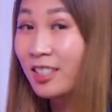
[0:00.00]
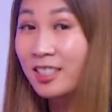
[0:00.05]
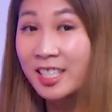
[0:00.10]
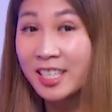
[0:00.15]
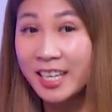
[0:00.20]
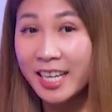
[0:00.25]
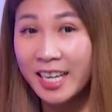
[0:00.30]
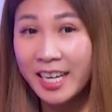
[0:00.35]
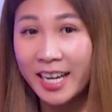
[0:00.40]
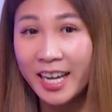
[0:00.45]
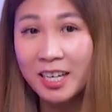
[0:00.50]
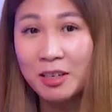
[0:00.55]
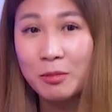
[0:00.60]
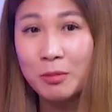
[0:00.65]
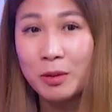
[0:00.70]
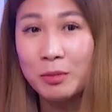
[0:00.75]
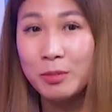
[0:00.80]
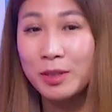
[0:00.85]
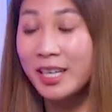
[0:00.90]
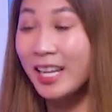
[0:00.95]
Thì cái cách
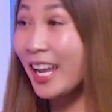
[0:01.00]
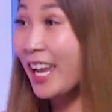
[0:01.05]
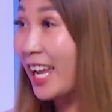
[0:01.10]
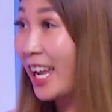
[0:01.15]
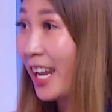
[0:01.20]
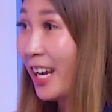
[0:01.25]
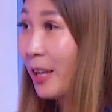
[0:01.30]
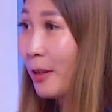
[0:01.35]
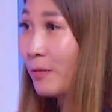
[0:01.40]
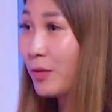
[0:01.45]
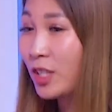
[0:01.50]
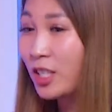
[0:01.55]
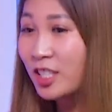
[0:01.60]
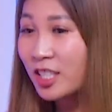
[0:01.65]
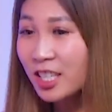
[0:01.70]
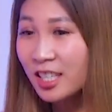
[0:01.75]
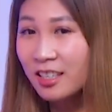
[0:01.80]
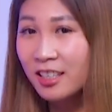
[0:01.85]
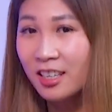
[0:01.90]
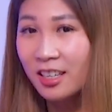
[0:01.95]
mà mình nghe đó, thứ
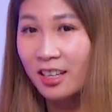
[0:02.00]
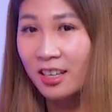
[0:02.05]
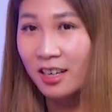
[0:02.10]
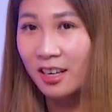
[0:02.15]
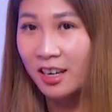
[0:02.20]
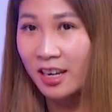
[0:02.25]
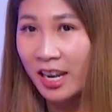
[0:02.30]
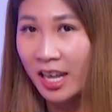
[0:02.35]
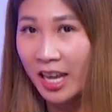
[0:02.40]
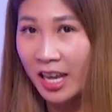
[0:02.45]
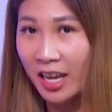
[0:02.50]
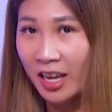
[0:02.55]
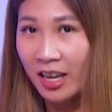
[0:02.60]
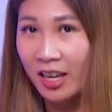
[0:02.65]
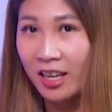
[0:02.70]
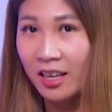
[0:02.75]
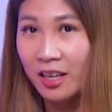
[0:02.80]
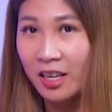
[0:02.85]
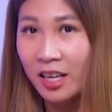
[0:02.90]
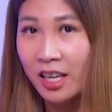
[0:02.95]
nhất là
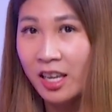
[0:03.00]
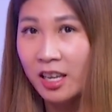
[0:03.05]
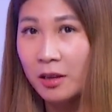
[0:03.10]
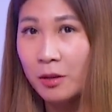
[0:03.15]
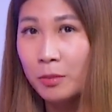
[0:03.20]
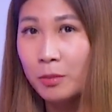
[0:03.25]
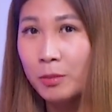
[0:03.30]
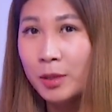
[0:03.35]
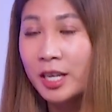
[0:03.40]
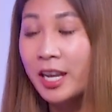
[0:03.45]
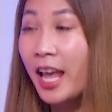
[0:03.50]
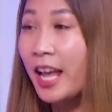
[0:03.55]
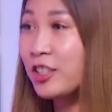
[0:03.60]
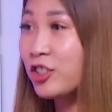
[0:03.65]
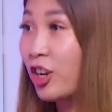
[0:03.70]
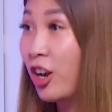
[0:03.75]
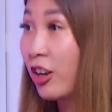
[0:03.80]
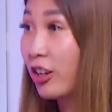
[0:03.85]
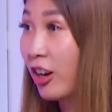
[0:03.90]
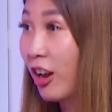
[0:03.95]
mình để
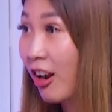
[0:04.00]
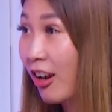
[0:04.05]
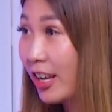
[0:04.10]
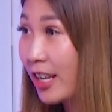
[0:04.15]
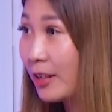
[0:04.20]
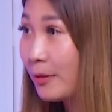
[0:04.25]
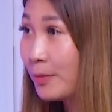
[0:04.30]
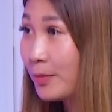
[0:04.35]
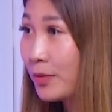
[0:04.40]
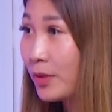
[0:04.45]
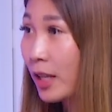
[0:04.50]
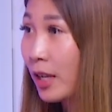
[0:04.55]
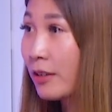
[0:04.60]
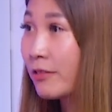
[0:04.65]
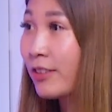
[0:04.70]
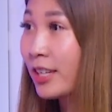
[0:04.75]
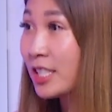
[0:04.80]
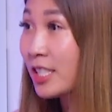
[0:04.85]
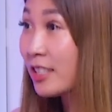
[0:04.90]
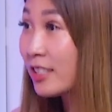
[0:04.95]
cho họ nói,
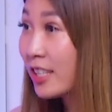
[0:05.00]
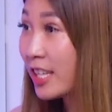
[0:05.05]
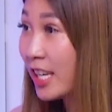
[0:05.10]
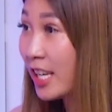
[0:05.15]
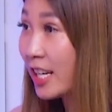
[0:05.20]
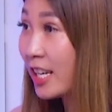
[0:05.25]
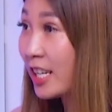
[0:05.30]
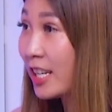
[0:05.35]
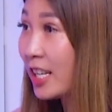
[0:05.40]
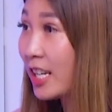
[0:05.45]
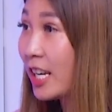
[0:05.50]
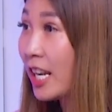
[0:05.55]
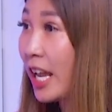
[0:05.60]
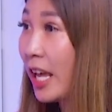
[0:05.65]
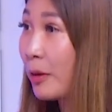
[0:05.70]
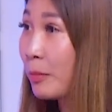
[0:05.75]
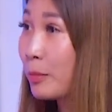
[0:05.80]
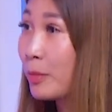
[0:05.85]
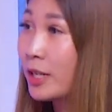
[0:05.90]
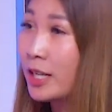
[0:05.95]
và thứ nhì đó
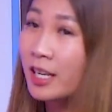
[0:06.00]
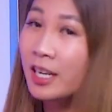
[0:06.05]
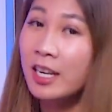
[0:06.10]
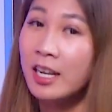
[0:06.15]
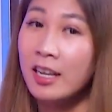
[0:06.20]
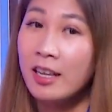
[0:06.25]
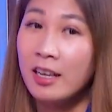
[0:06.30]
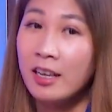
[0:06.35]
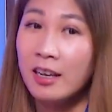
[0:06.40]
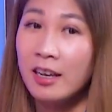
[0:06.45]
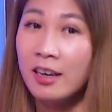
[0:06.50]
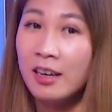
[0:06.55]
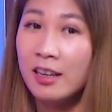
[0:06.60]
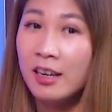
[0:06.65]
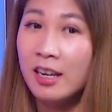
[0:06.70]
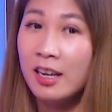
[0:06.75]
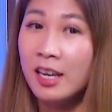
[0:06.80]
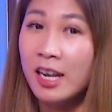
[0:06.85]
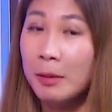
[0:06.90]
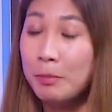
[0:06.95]
là mình Uh,
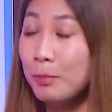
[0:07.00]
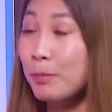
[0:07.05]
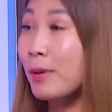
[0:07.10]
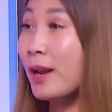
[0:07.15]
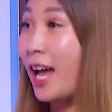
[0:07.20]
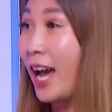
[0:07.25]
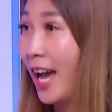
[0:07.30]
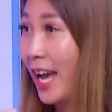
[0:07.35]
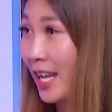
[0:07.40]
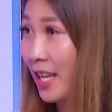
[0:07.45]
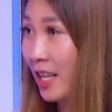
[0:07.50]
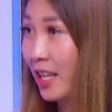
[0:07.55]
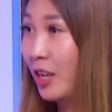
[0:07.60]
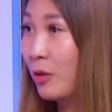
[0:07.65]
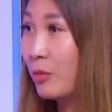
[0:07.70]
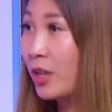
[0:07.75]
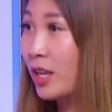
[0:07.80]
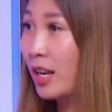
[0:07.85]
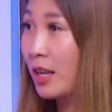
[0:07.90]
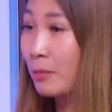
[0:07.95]
lặp lại,
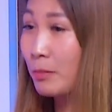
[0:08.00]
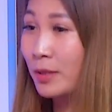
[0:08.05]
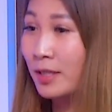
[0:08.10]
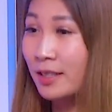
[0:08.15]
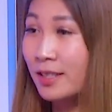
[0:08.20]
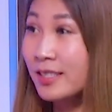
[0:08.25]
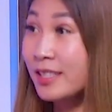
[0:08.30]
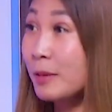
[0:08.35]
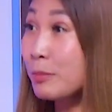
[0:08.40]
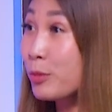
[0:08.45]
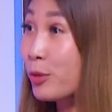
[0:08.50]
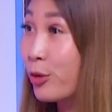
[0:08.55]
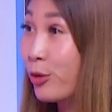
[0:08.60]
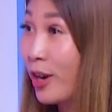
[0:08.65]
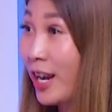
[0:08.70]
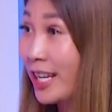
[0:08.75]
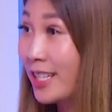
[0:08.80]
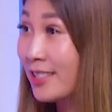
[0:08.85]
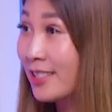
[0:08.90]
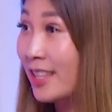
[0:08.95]
giống như là mình
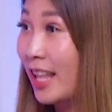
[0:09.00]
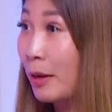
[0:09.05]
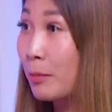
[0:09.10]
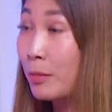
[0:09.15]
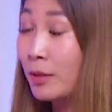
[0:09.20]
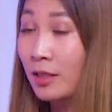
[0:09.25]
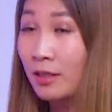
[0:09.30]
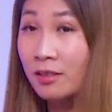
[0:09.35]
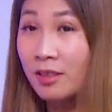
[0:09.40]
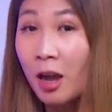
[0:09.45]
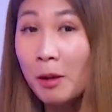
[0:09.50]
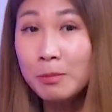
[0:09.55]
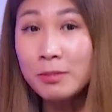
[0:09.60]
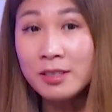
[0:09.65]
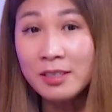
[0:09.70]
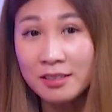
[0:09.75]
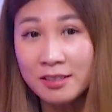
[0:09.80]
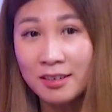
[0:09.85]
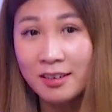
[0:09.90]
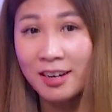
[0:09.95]
summarize lại, mình tóm
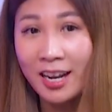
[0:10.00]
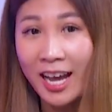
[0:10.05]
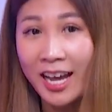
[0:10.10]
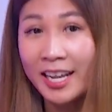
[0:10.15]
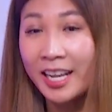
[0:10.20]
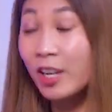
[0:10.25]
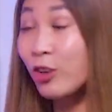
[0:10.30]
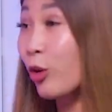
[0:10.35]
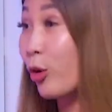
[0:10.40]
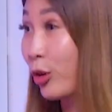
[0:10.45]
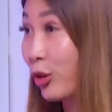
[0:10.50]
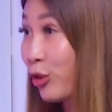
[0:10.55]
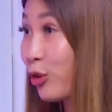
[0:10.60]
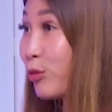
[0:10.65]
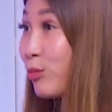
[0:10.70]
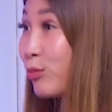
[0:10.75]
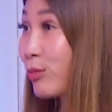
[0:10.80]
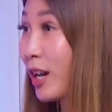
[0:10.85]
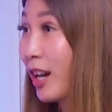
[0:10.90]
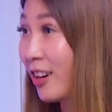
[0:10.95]
lược lại cái nội
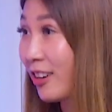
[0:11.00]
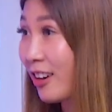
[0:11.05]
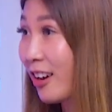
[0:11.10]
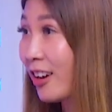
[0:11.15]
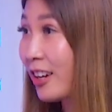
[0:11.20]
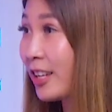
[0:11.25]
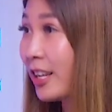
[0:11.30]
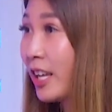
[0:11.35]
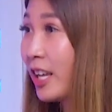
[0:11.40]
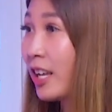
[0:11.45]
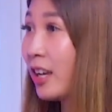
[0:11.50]
dung mà họ nói.